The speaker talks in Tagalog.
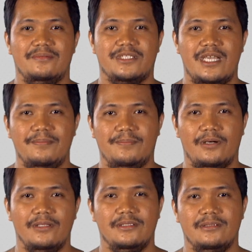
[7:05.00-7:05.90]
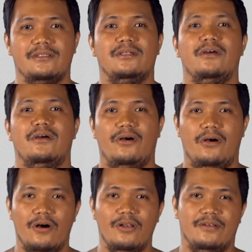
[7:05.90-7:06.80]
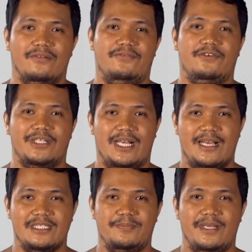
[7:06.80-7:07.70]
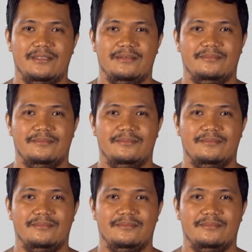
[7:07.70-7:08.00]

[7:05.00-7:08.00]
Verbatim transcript: St. Paul, all for the Gospel.